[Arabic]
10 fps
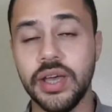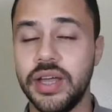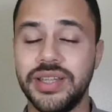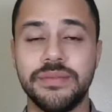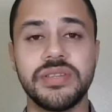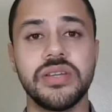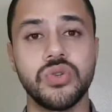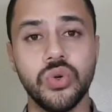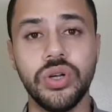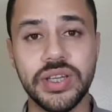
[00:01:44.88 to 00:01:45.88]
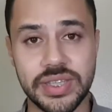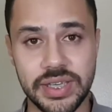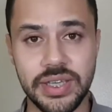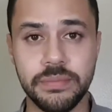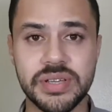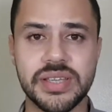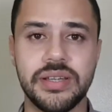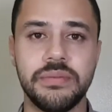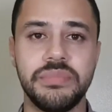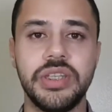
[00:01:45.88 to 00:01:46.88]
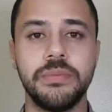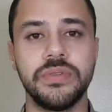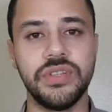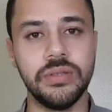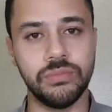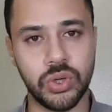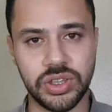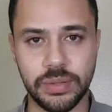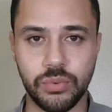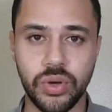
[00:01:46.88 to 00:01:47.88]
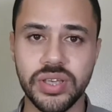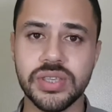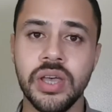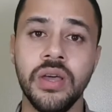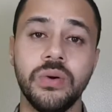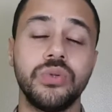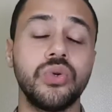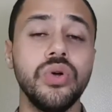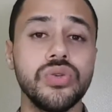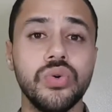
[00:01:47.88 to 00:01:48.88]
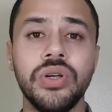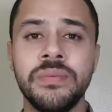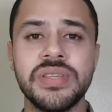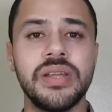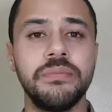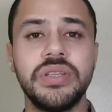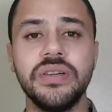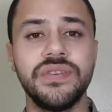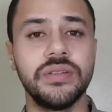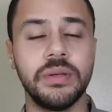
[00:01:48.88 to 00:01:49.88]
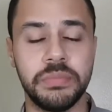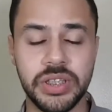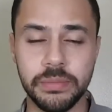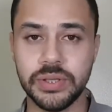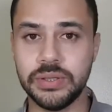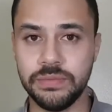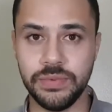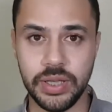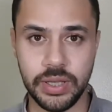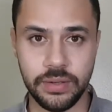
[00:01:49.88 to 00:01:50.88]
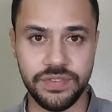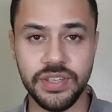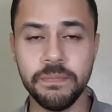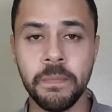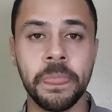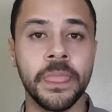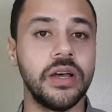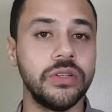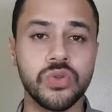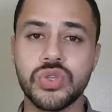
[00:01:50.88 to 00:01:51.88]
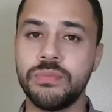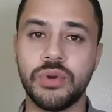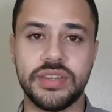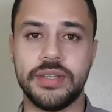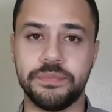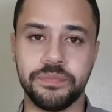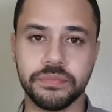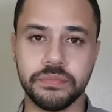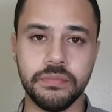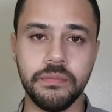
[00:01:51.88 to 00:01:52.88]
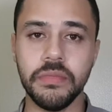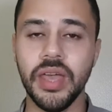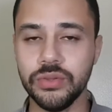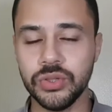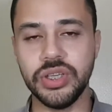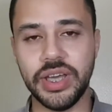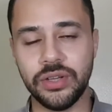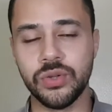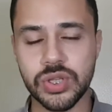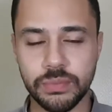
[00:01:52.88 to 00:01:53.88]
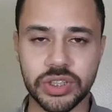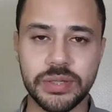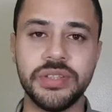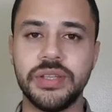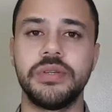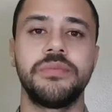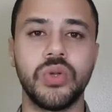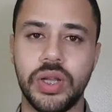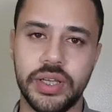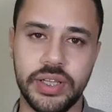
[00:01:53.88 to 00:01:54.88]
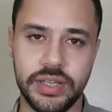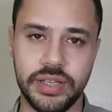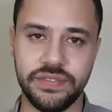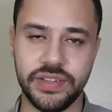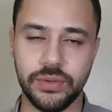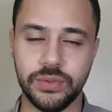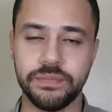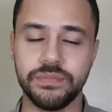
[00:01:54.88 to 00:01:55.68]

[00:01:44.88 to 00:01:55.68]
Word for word: ان انت مثلا شغل تقيل مثلا بتقبض فيه مرتب كويس وتروح شغل مثلا بتقبض بتقبض آه، فيه نص المرتب يعني نص المرتب اللي انت بتقبضه في الاول